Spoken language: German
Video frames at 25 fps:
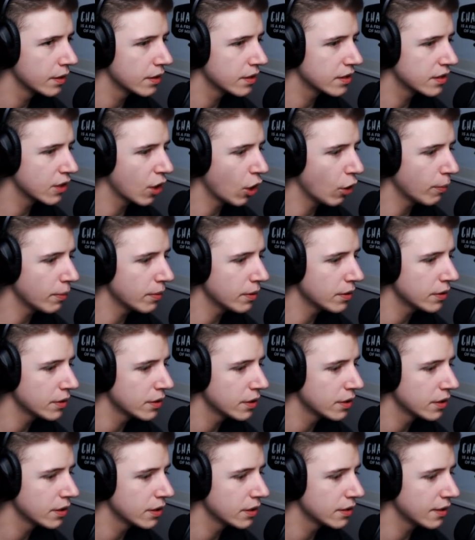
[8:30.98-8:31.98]
Ich glaube,
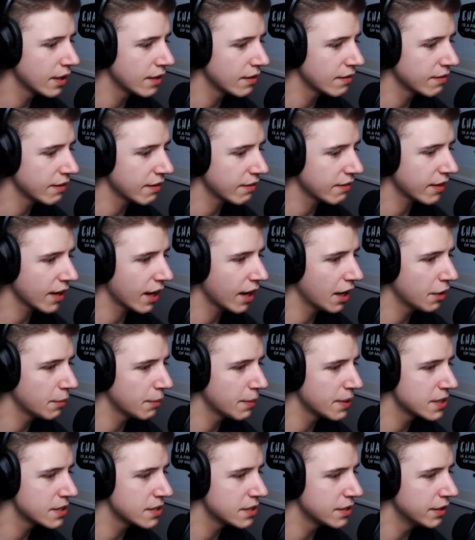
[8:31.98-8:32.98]
das ist jetzt gerade
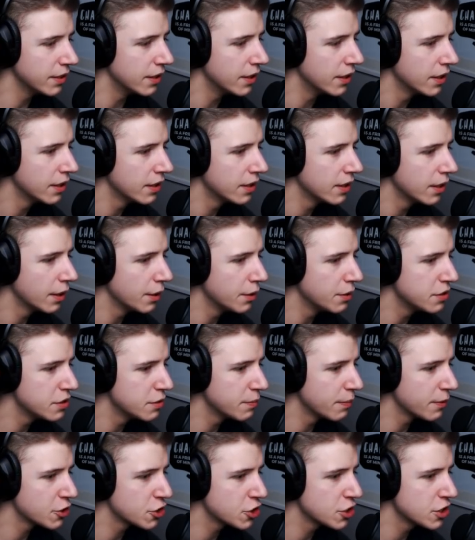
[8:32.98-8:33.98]
mein Ziel.
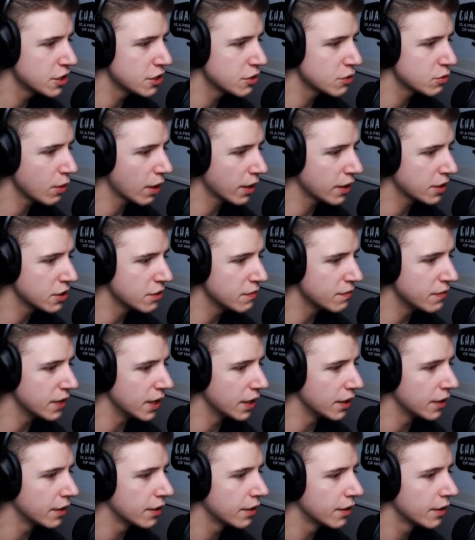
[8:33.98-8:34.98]
Diese Maschine zu
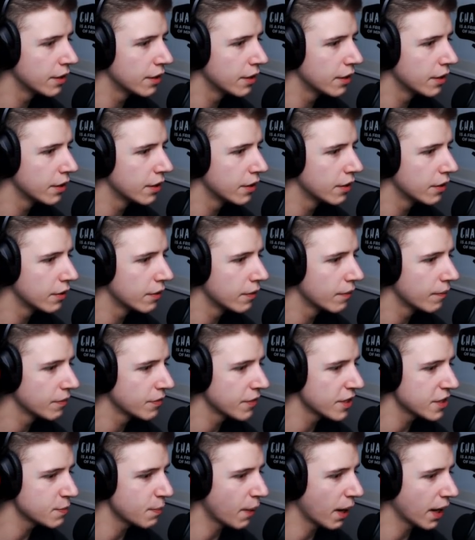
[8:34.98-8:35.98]
aktivieren.
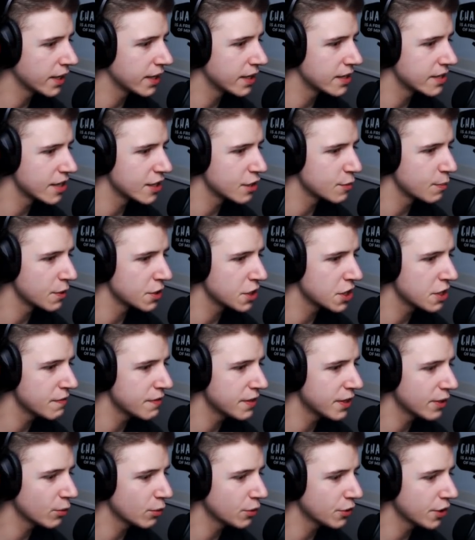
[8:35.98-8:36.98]
Das mache ich jetzt erstmal. Ich gehe
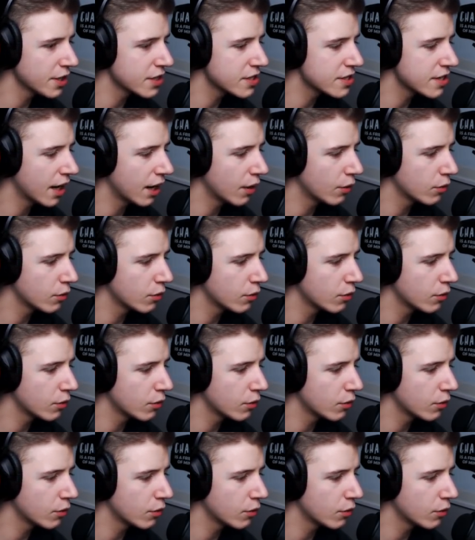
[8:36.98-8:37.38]
wieder runter ins